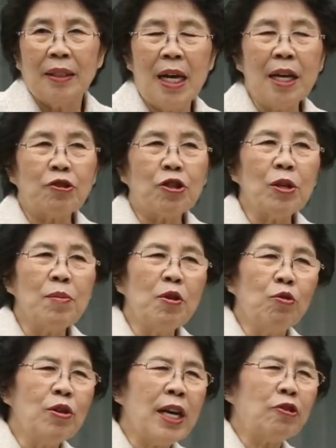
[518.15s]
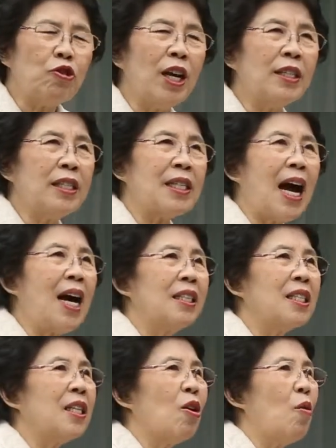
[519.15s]
예수님이 우리의 죄를
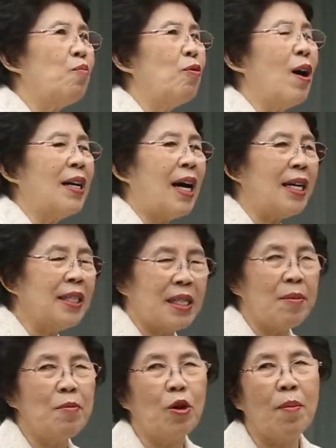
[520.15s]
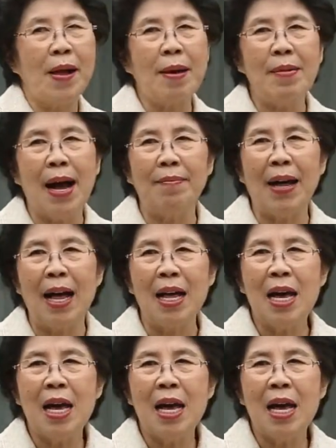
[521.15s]
사하시고 부활을 하심으로 말미암아